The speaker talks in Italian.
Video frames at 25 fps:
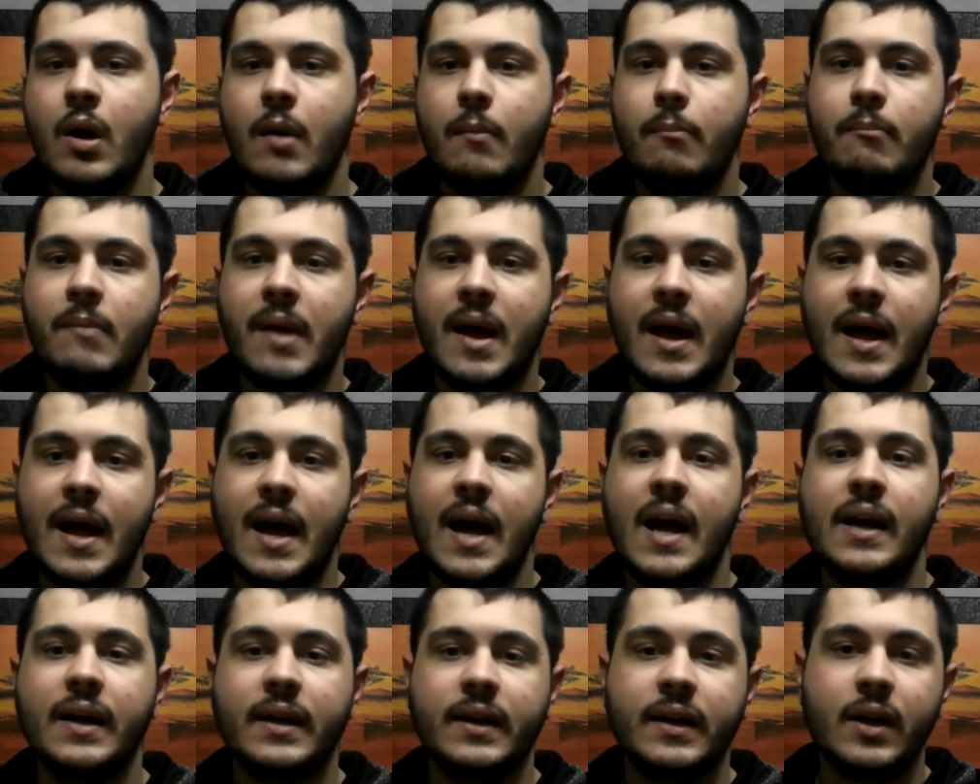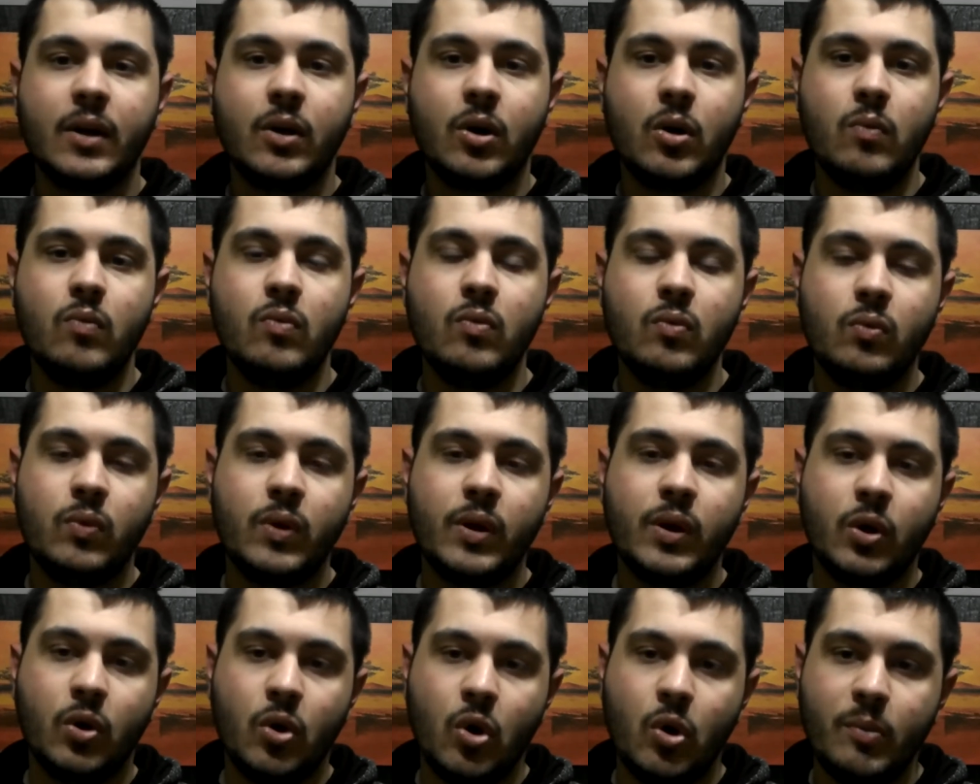ma anche
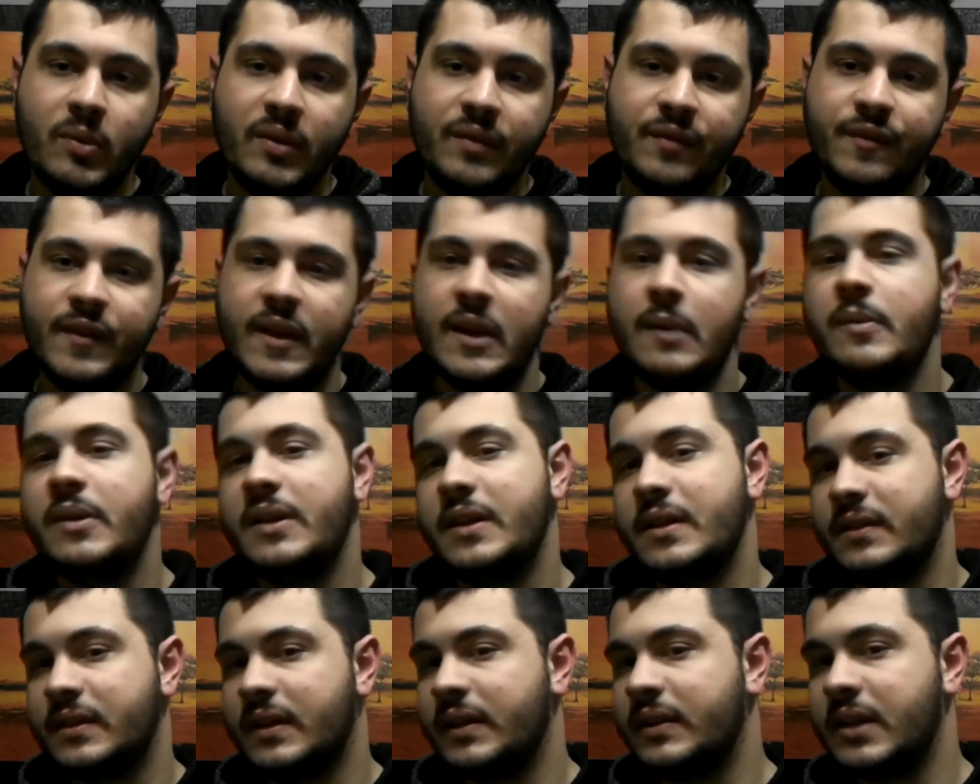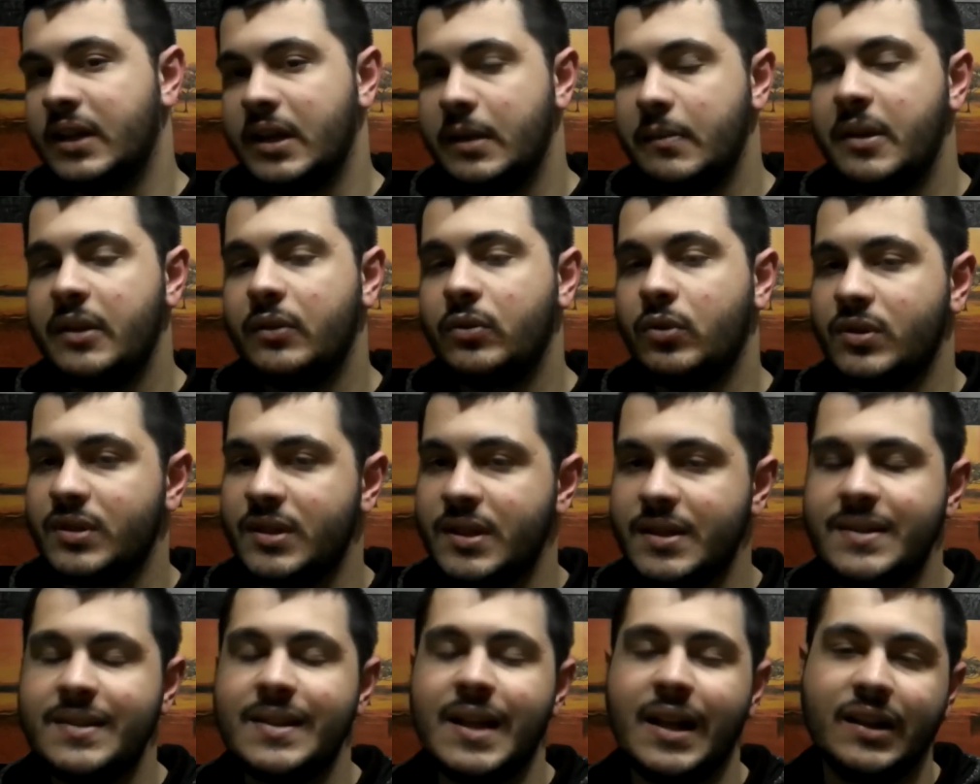comunque come film di intrattenimento a
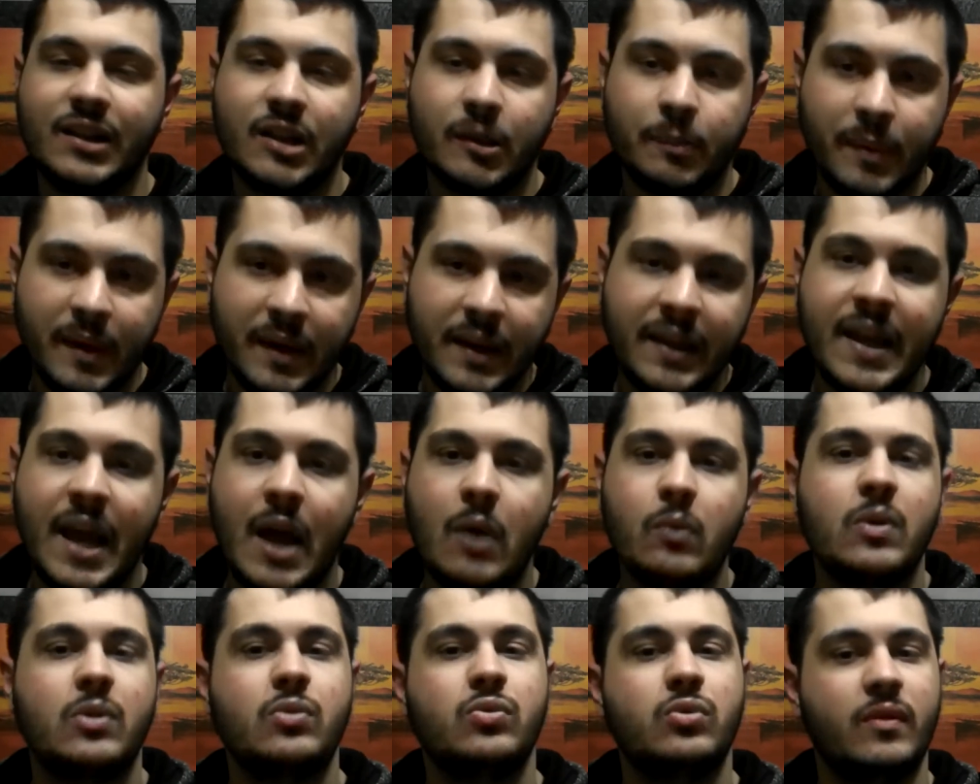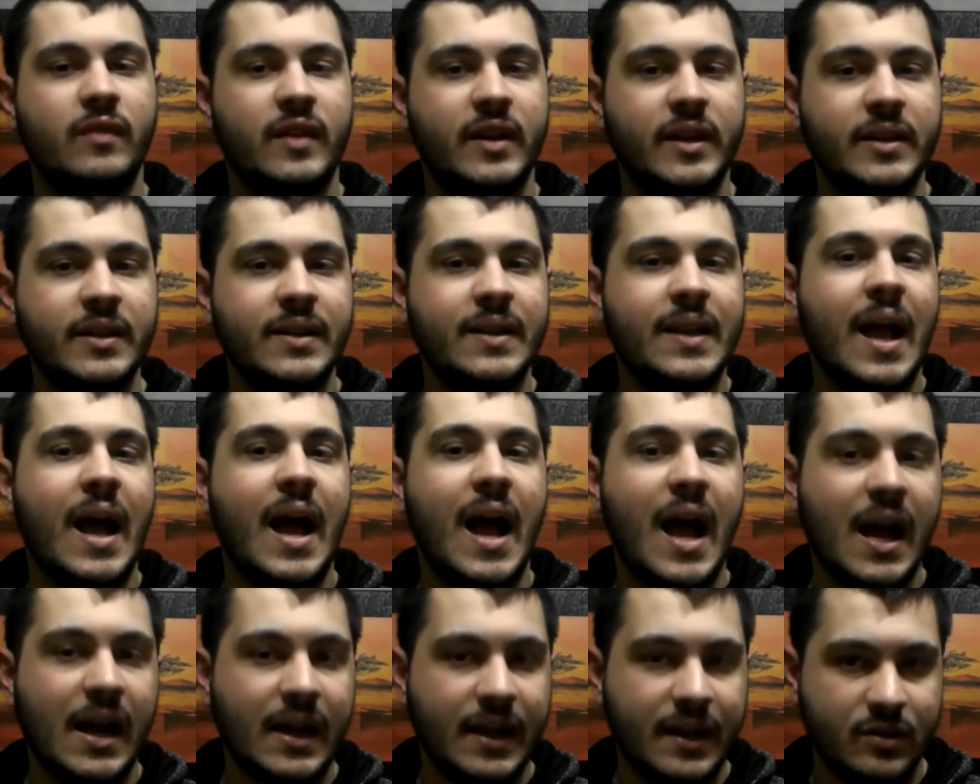sé stante perché ha una sua validità
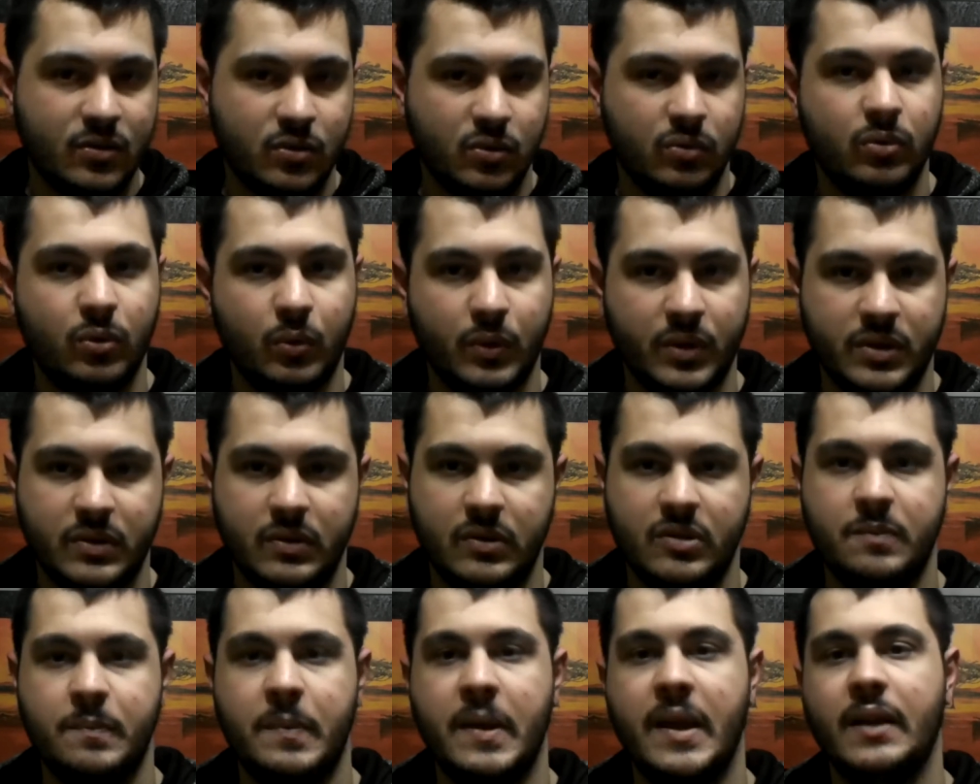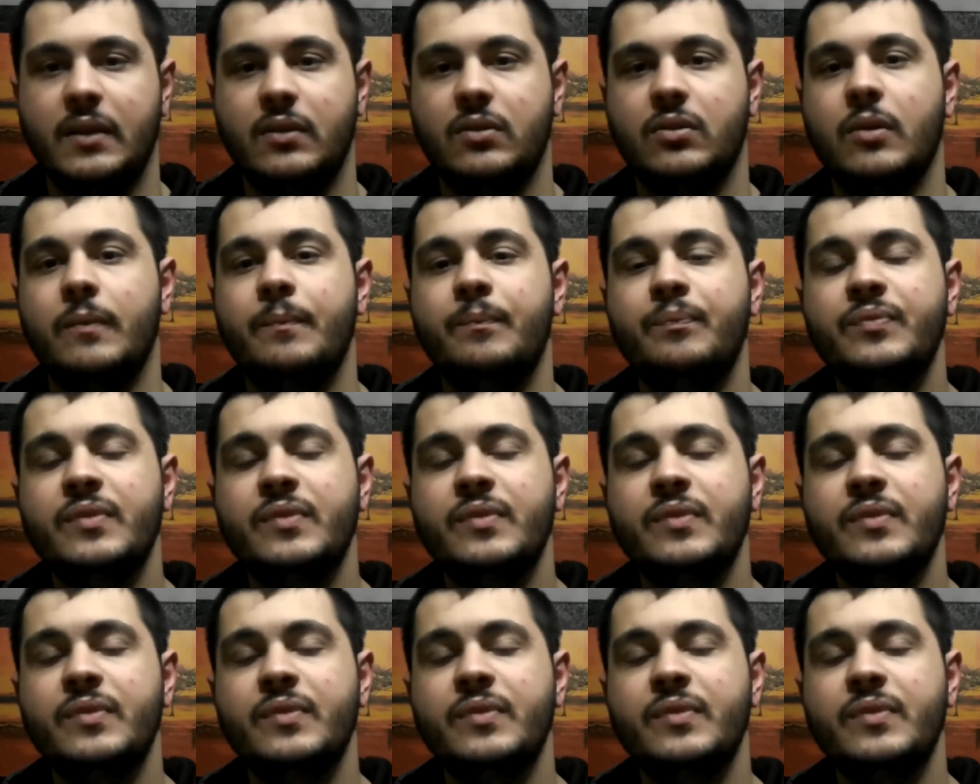anche sotto questo aspetto.